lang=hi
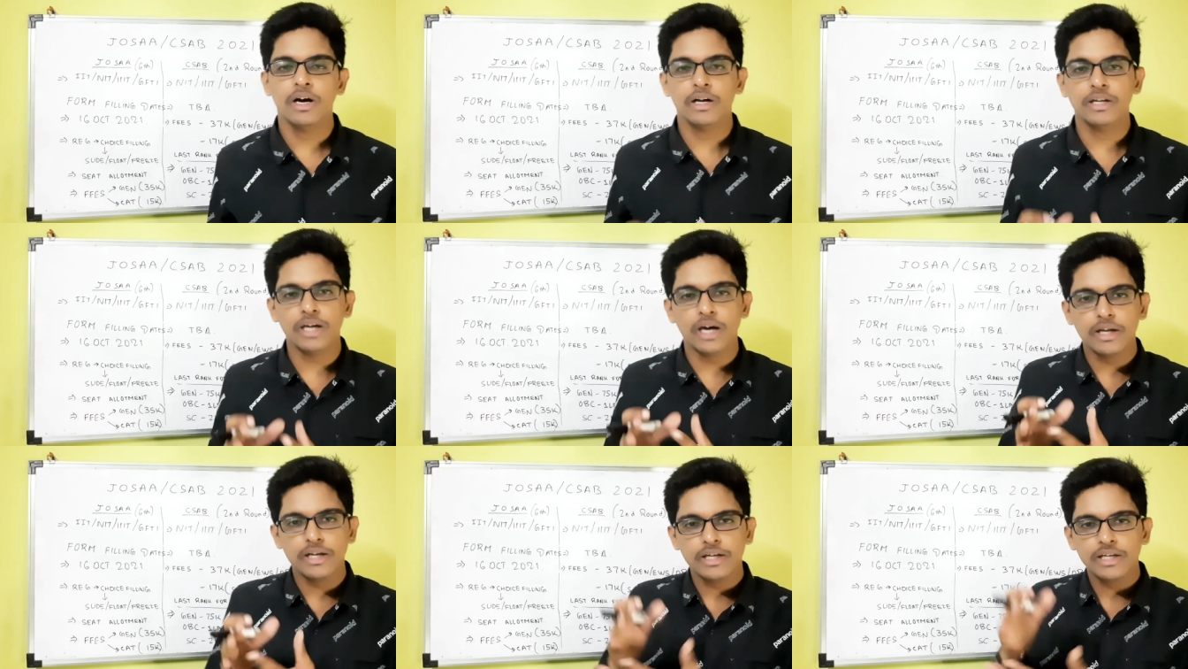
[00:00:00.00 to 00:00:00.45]

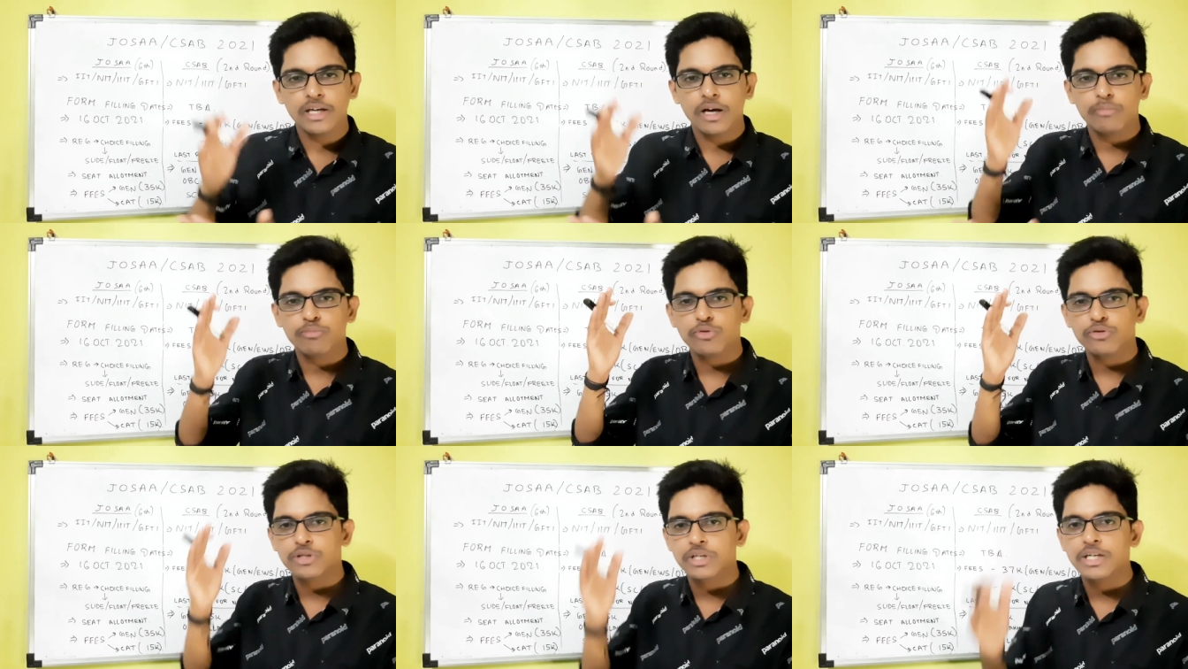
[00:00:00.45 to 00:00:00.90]
यानी कि
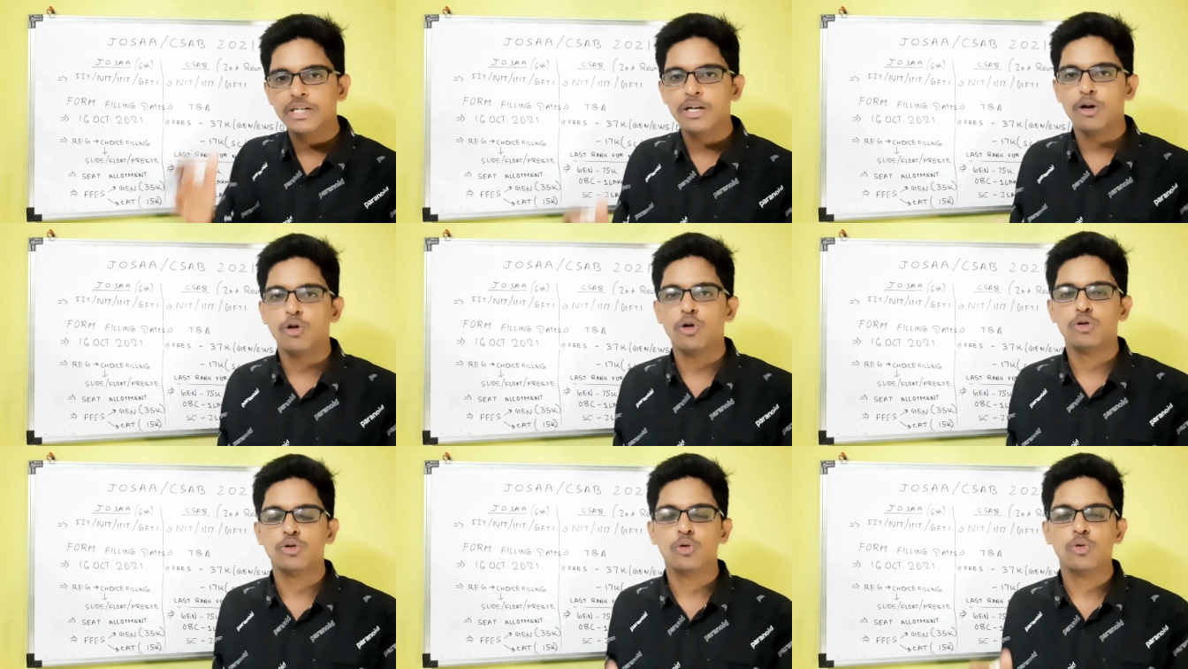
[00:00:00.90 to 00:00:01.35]
आपको सीट
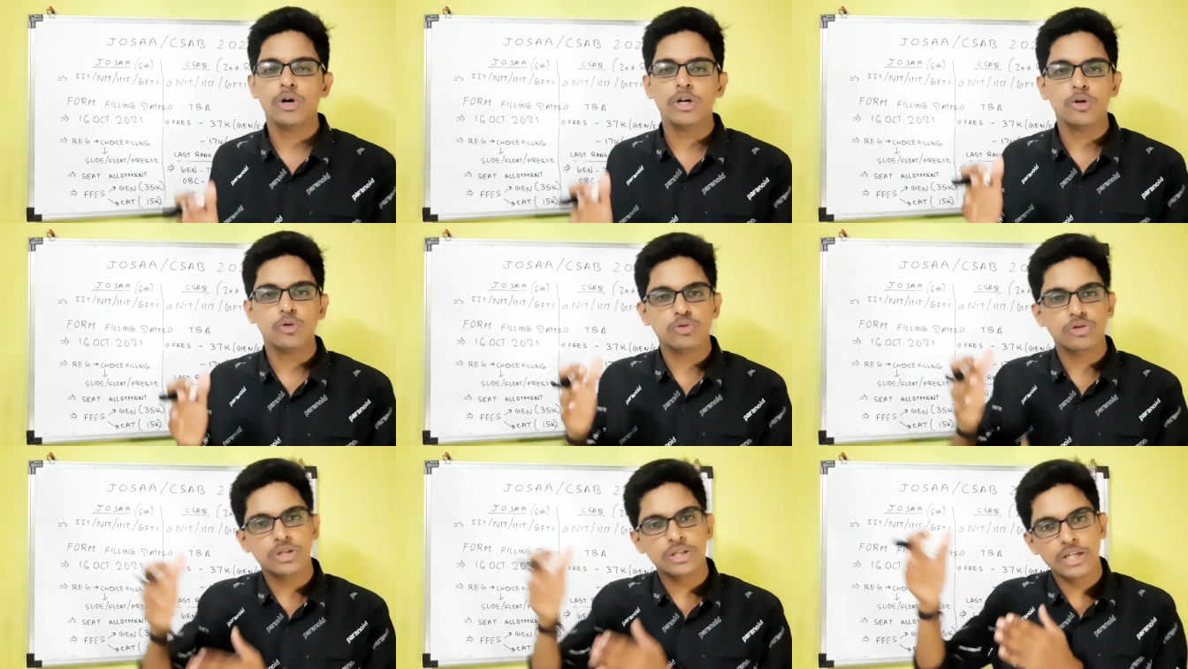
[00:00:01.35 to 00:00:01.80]
अलॉट हो गई
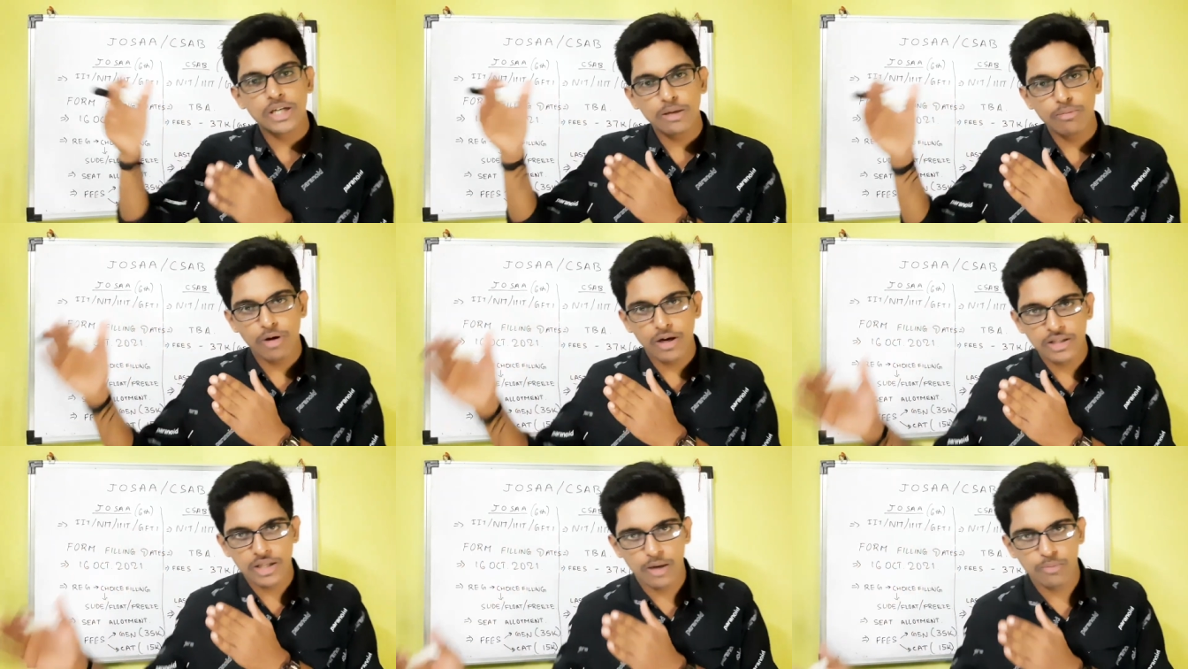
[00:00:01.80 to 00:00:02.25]
उसके
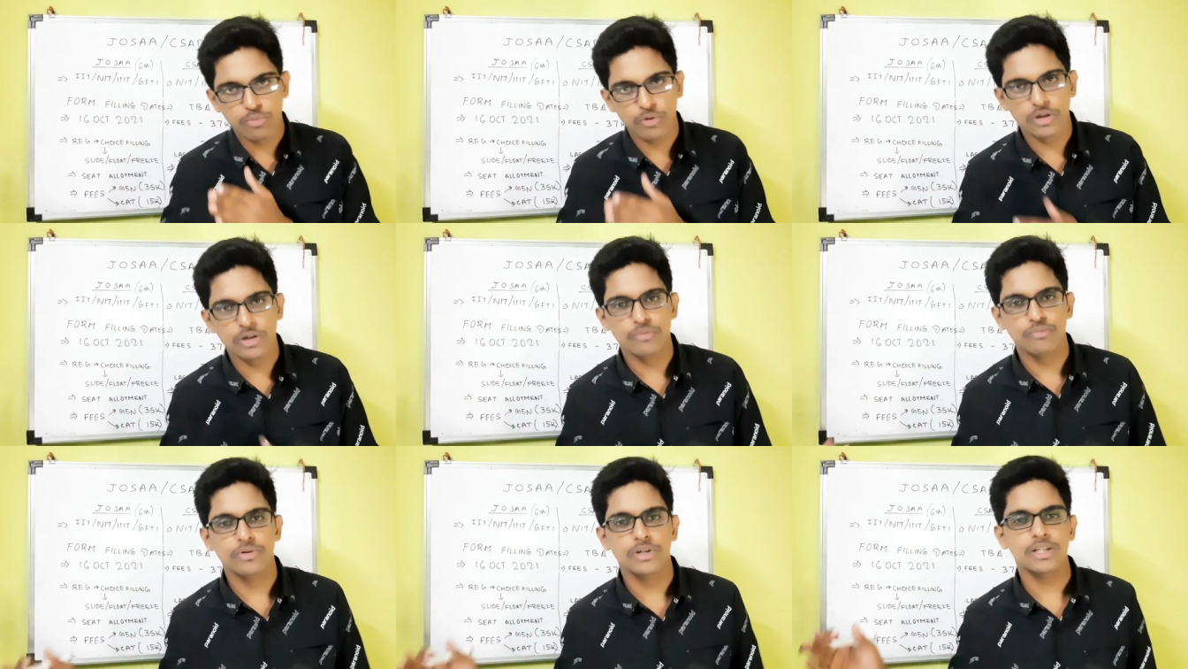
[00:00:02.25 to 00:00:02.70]
बाद आपको
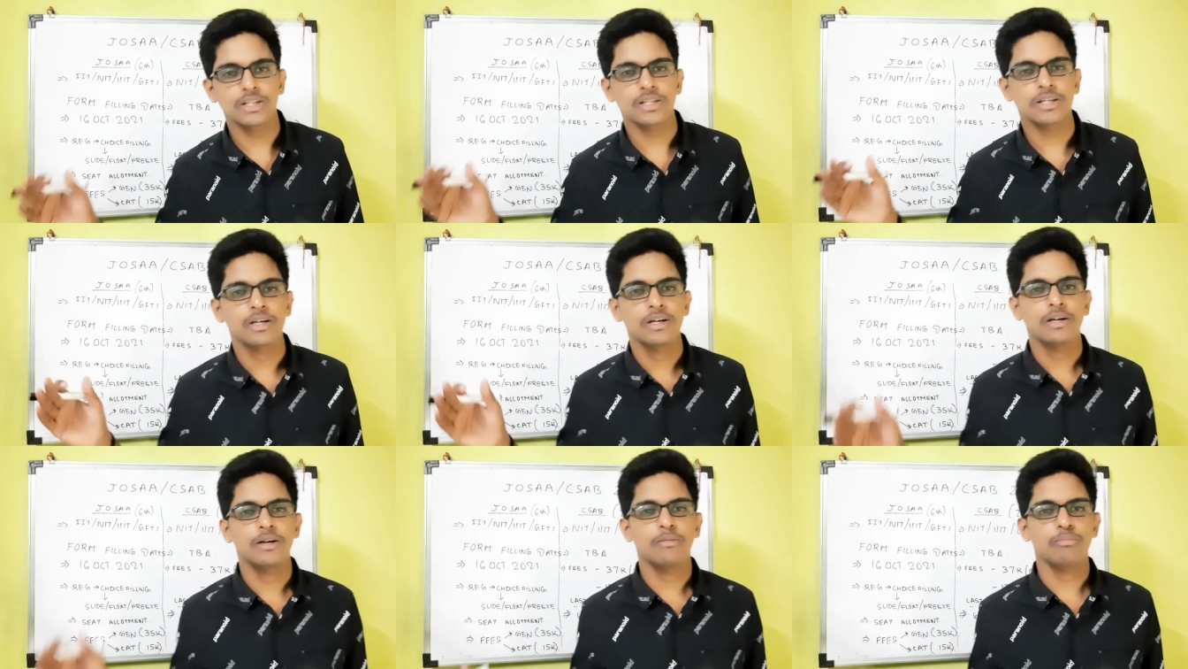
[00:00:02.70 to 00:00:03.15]
ये फीस
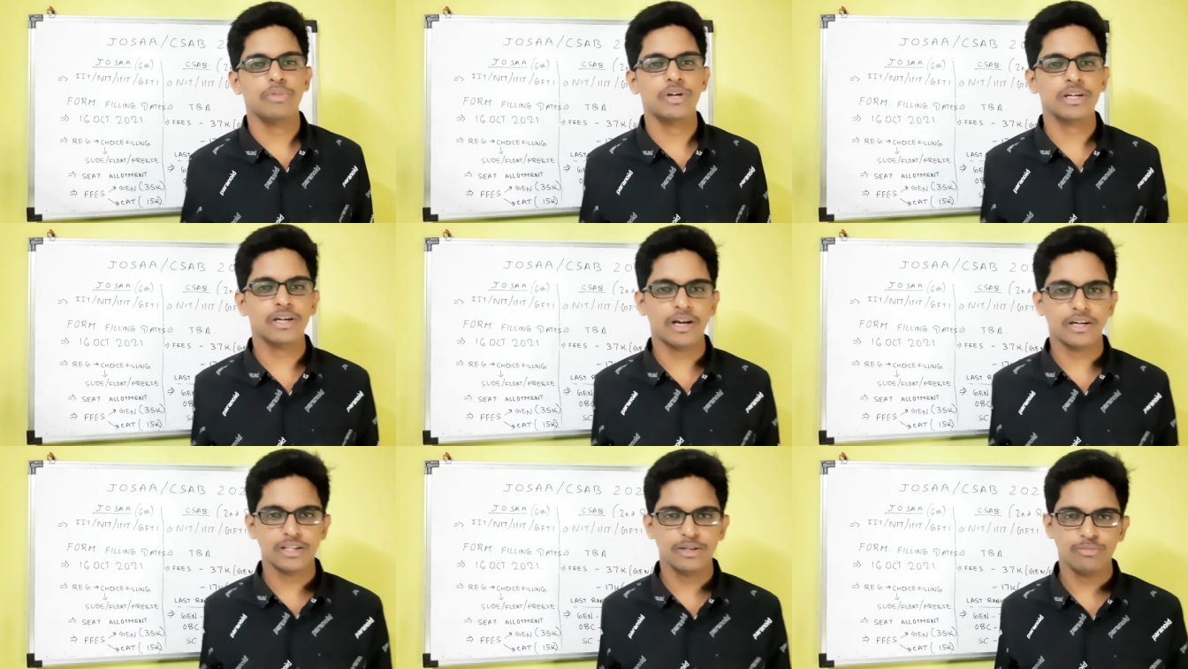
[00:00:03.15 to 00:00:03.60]
पे
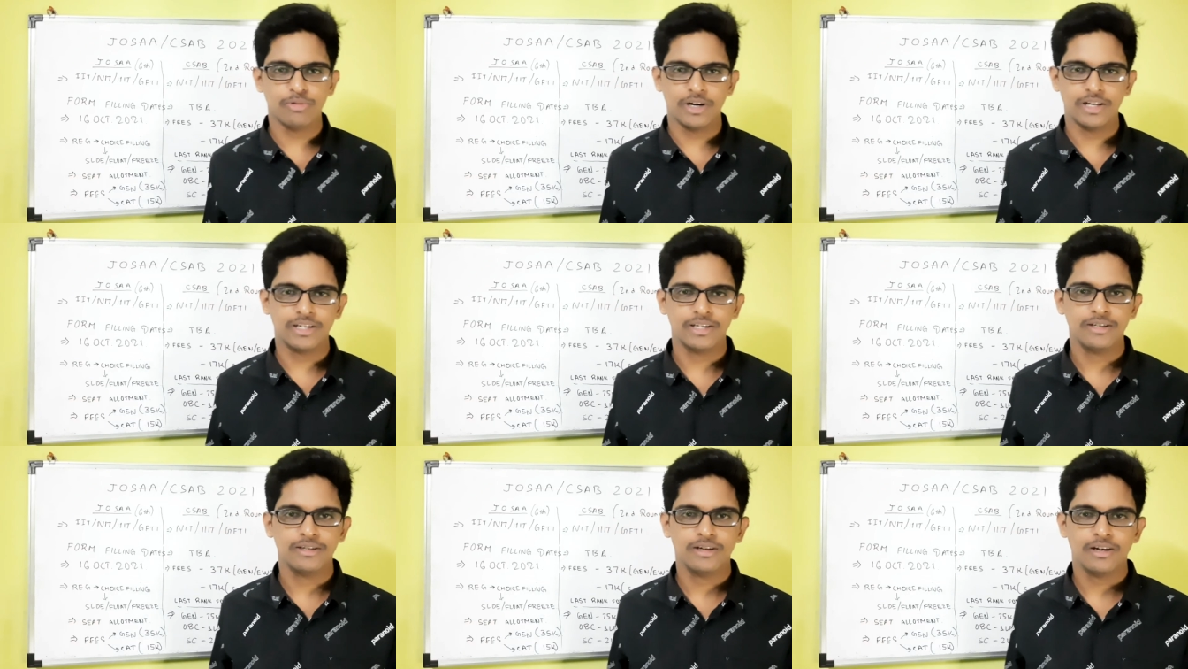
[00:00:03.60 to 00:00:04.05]
करनी
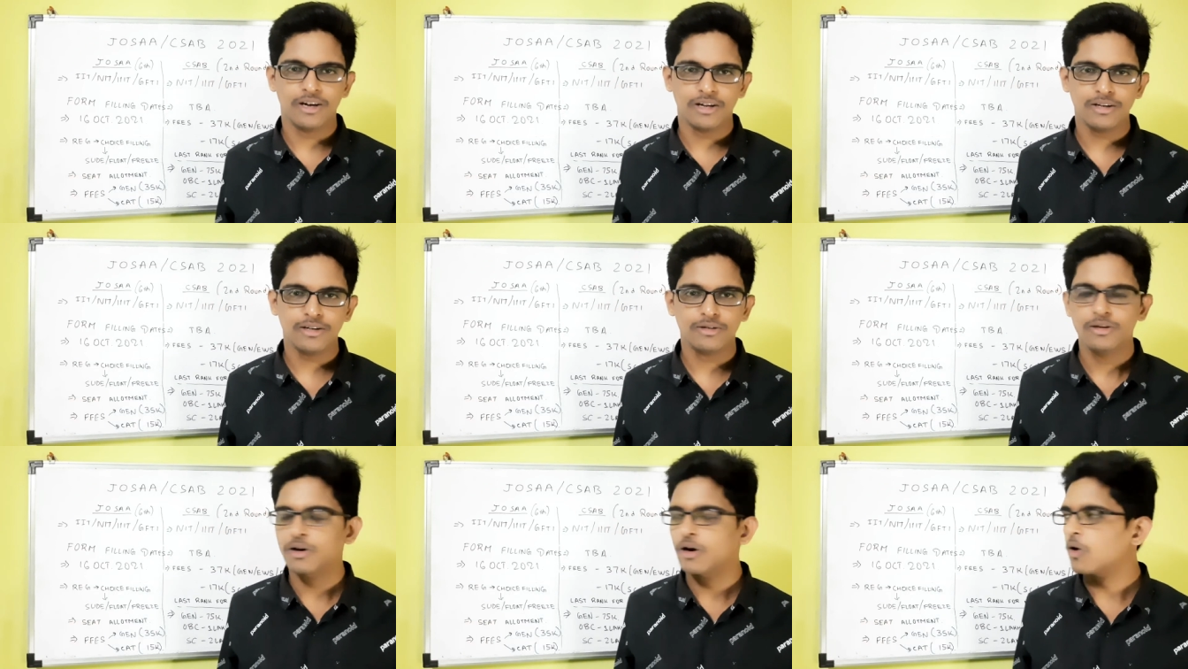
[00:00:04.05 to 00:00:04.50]
पड़ेगी है ना